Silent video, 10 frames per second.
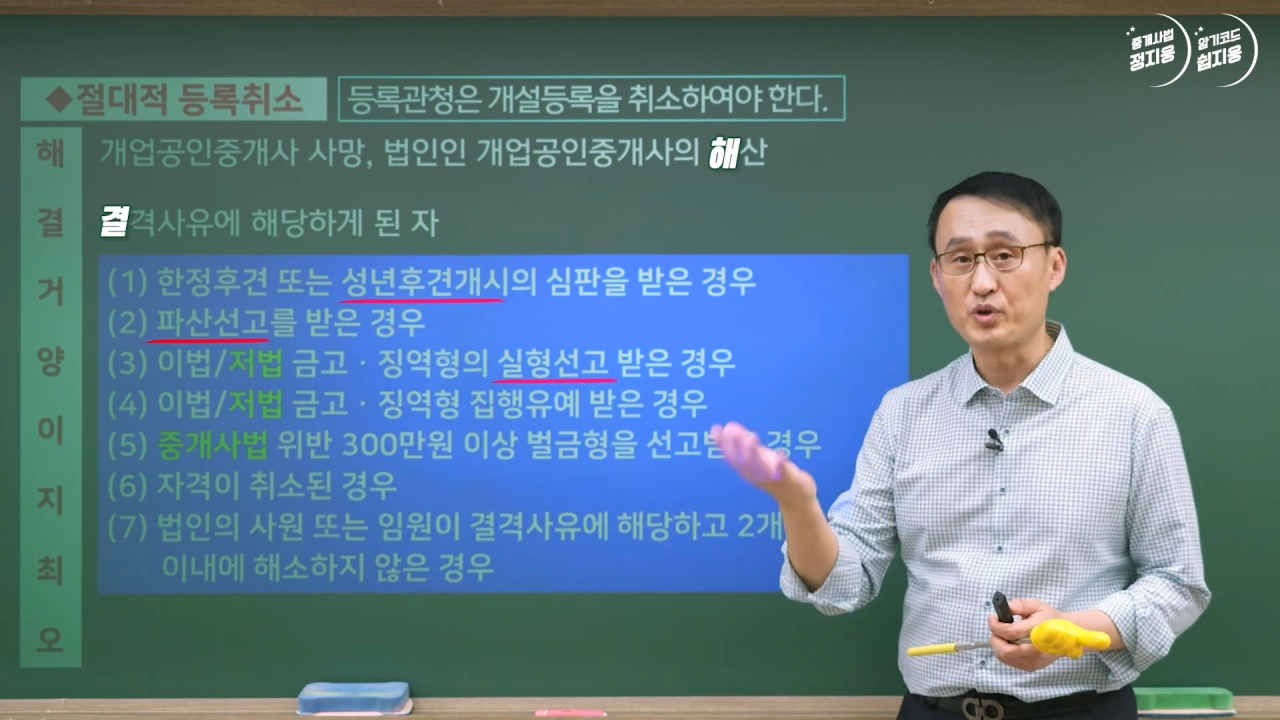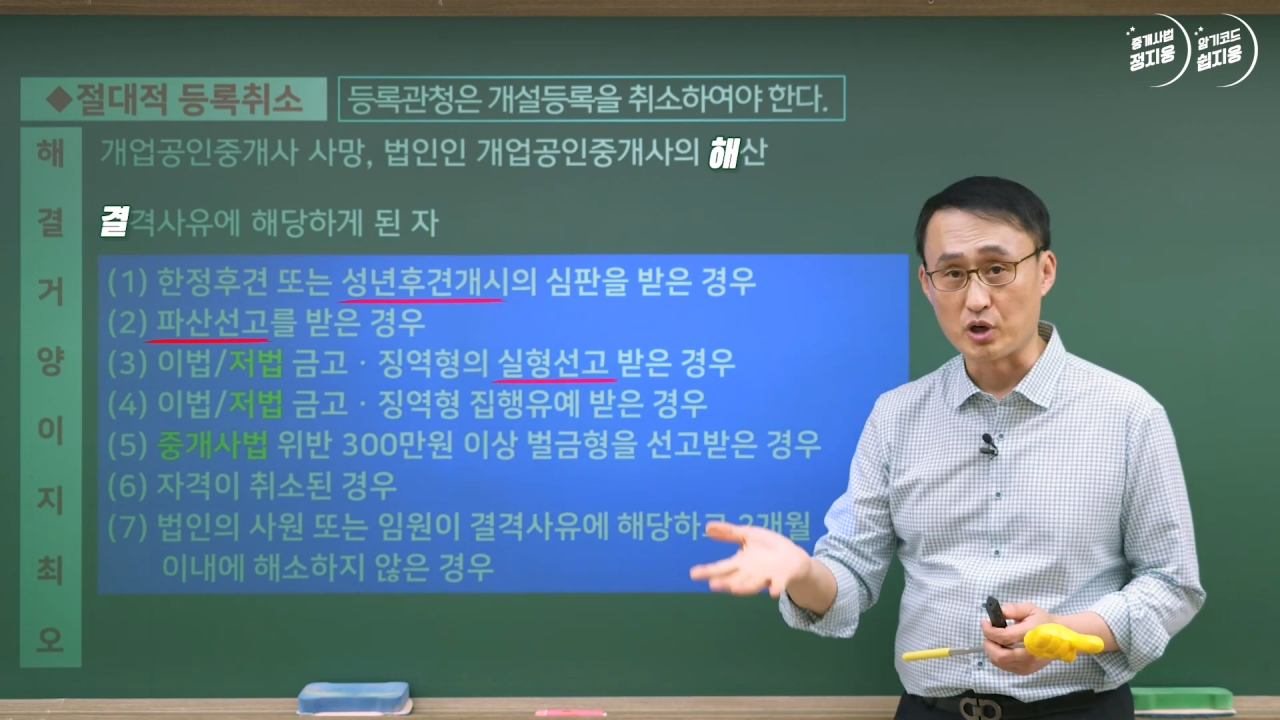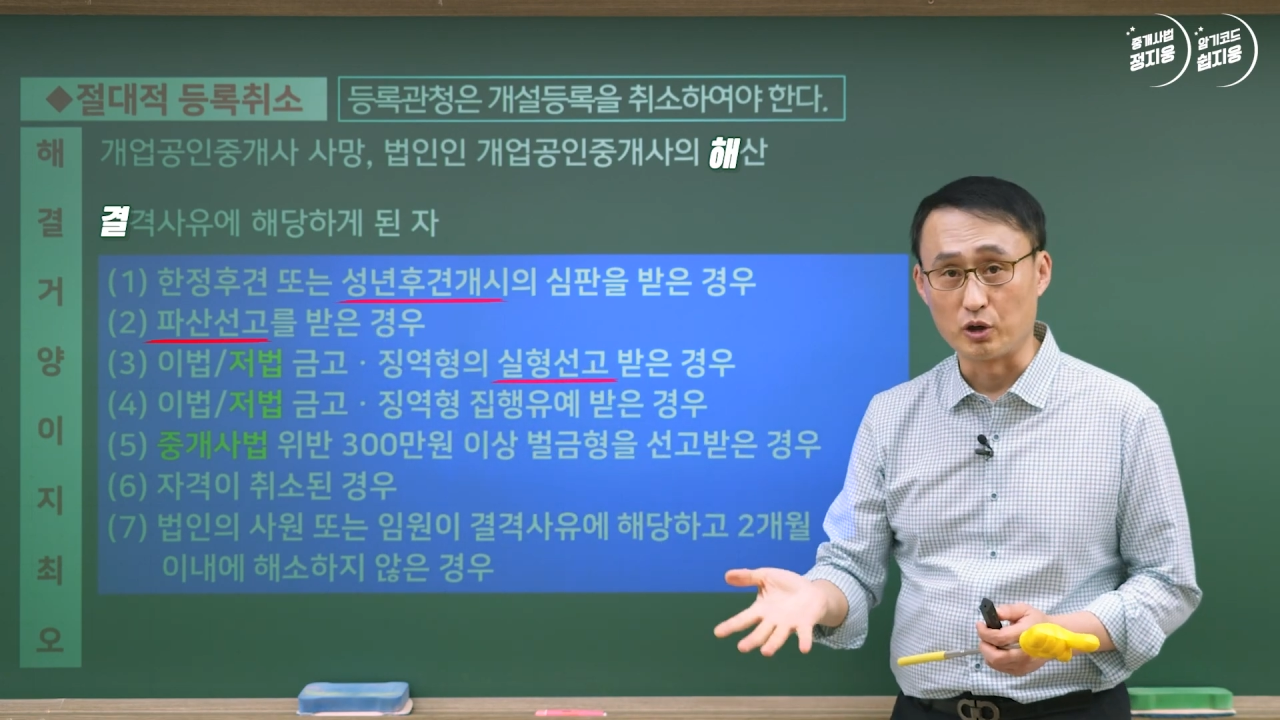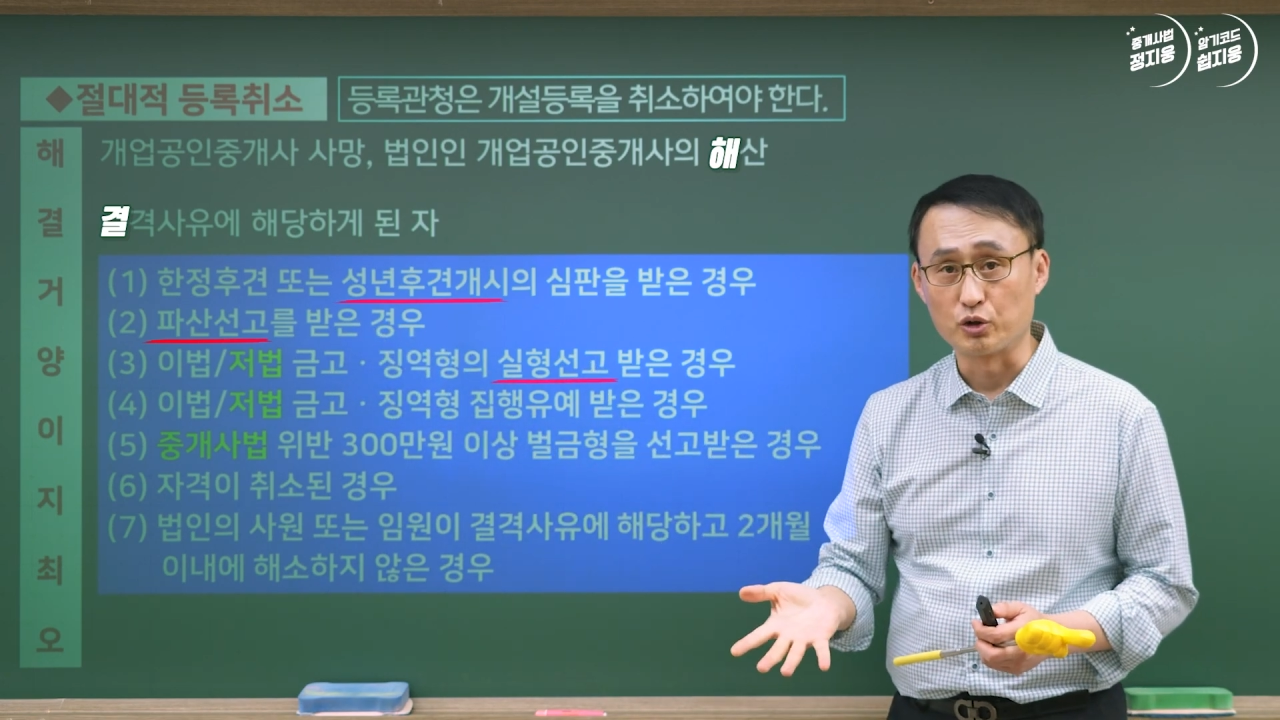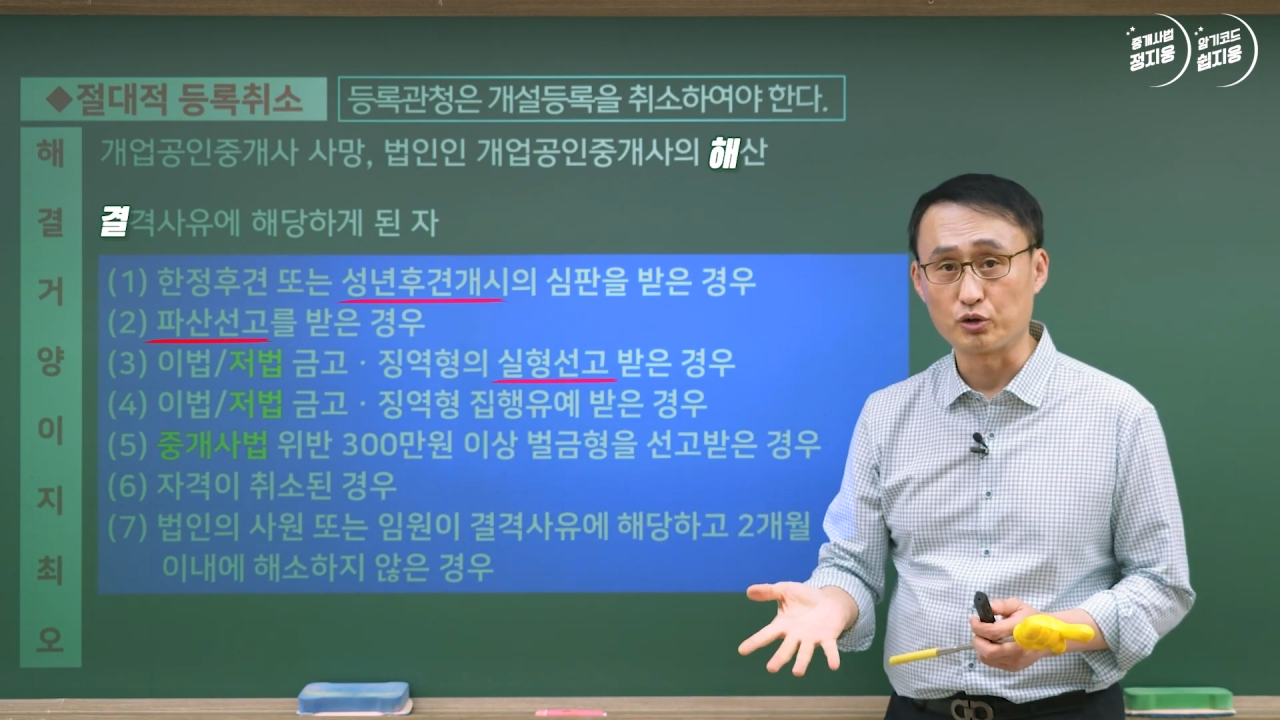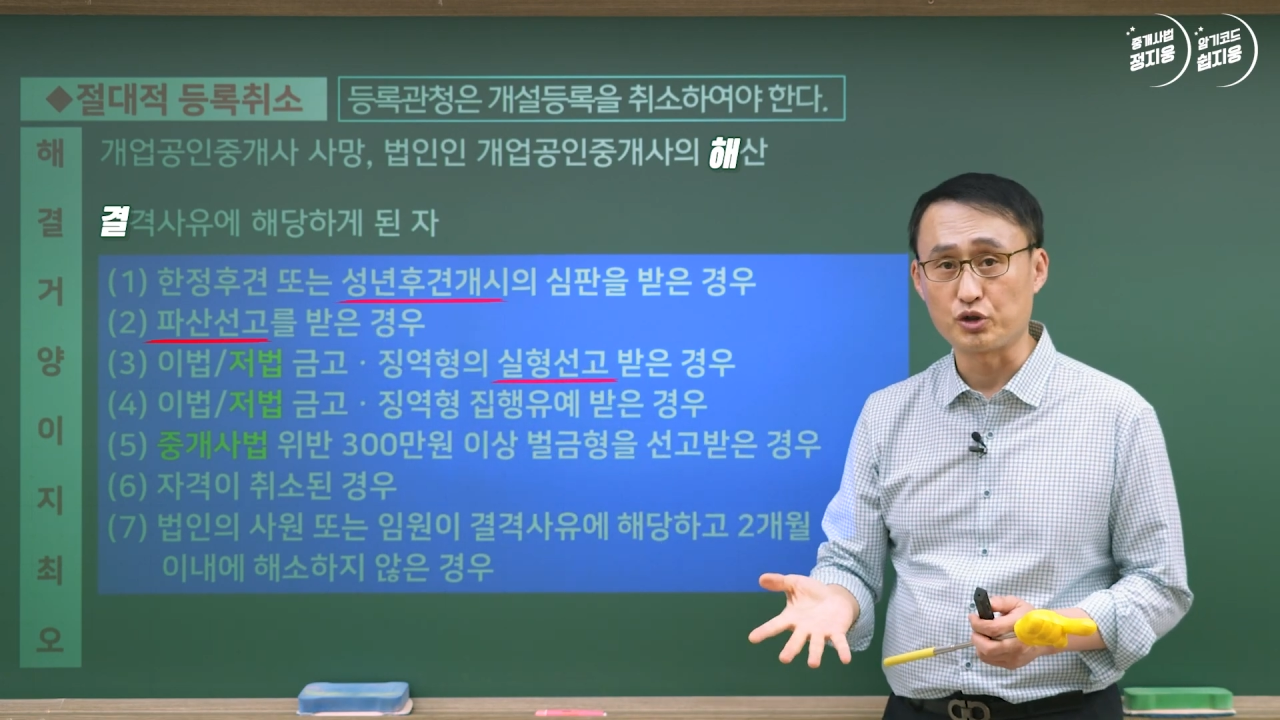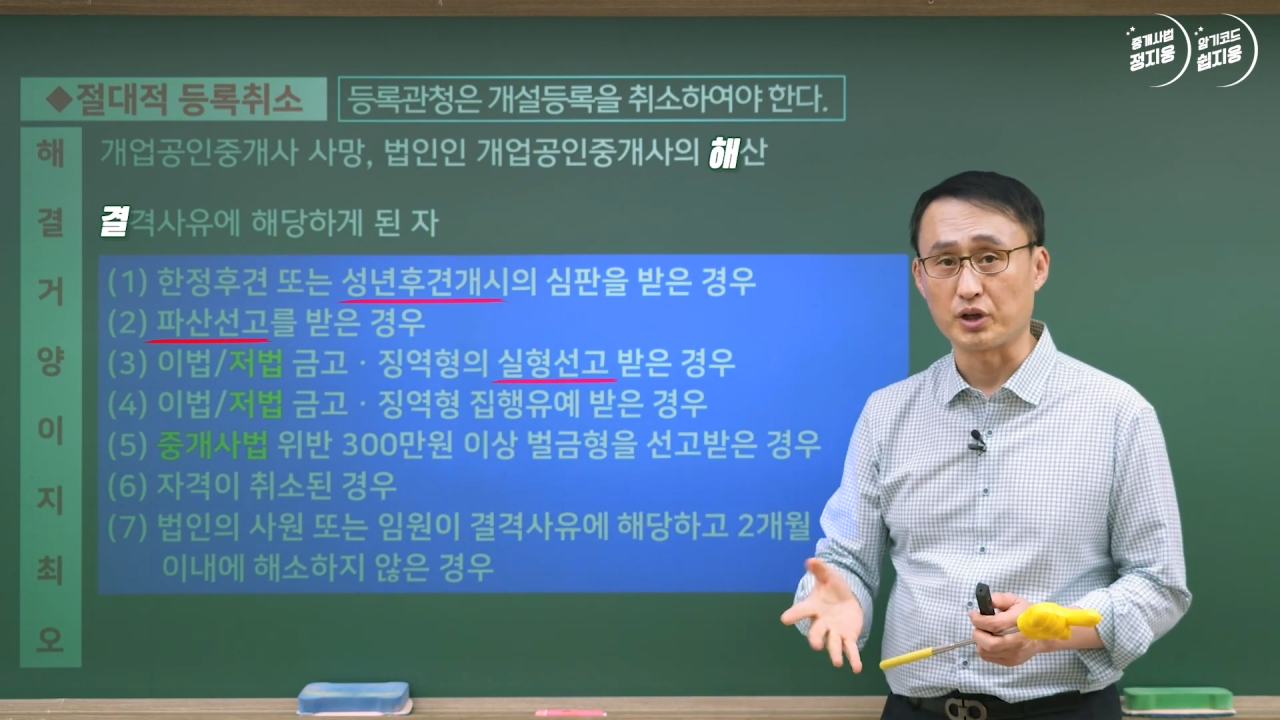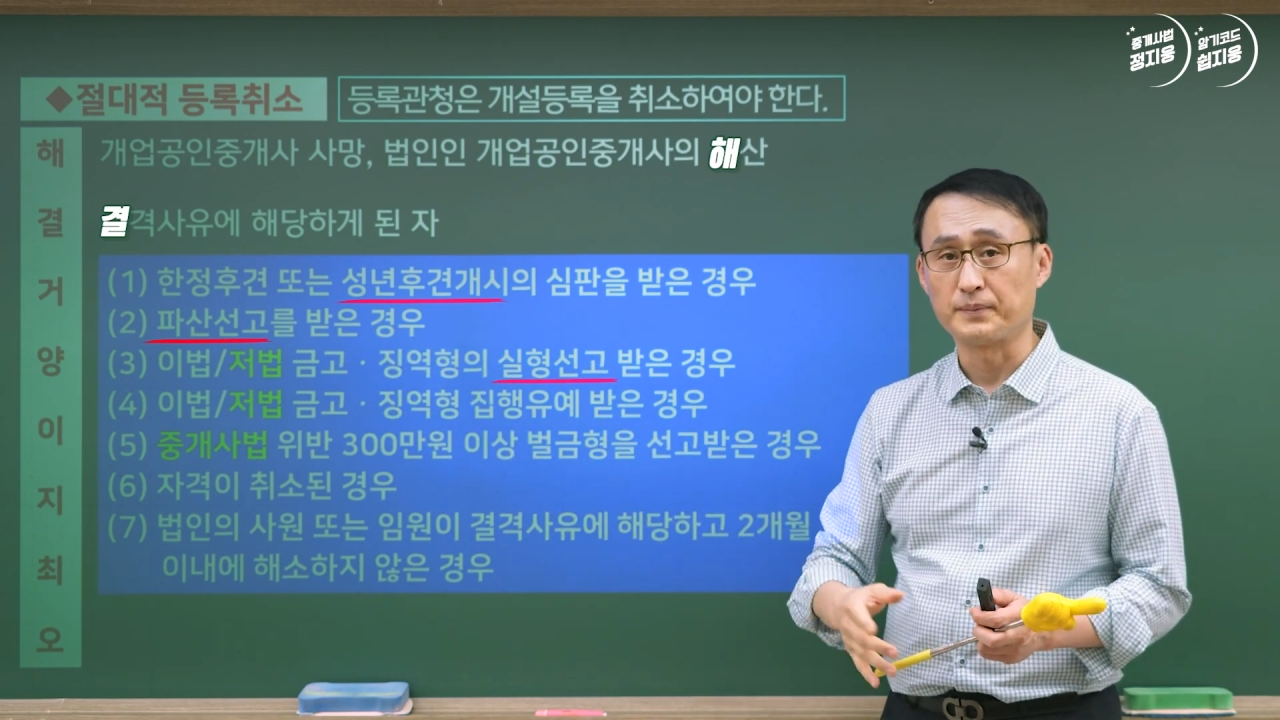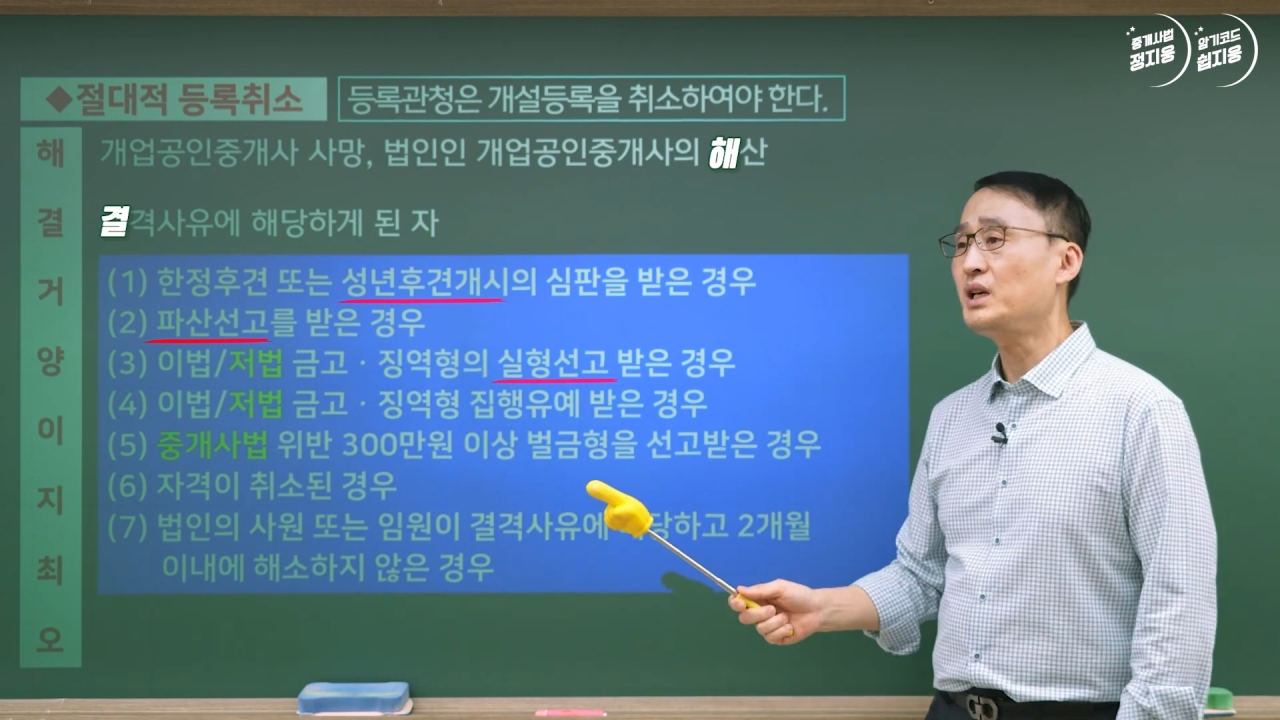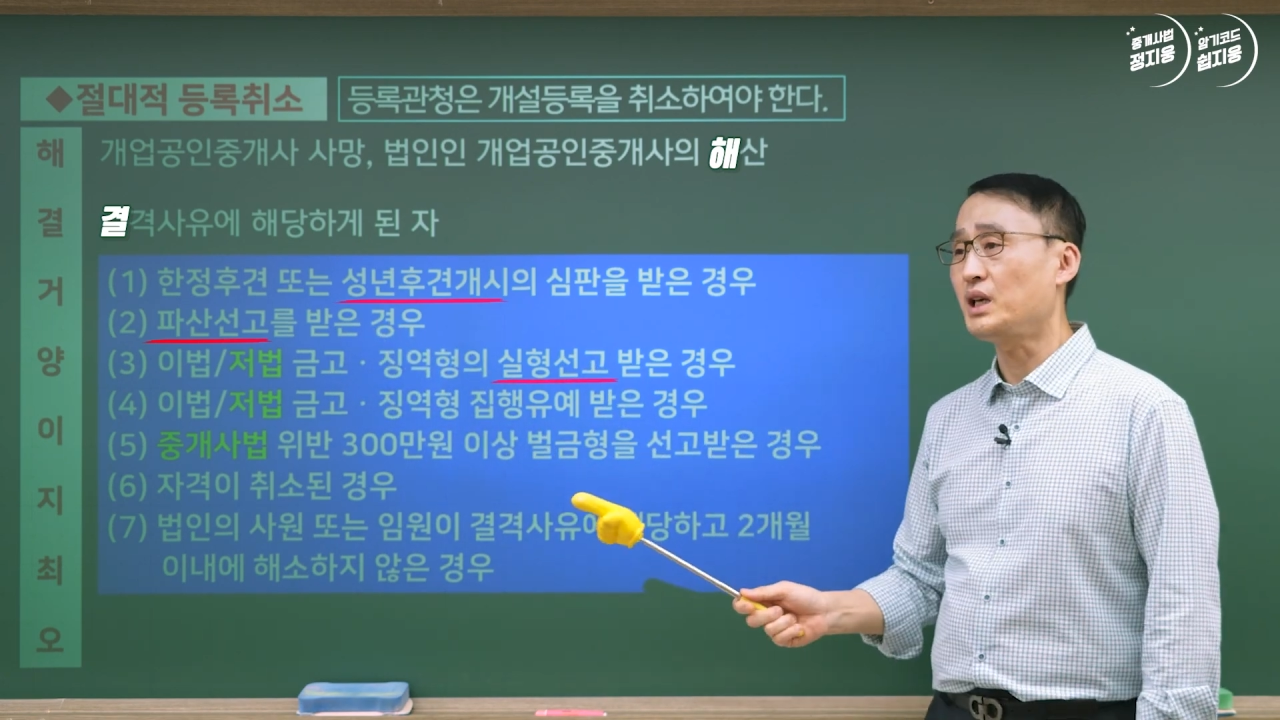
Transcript: 절동치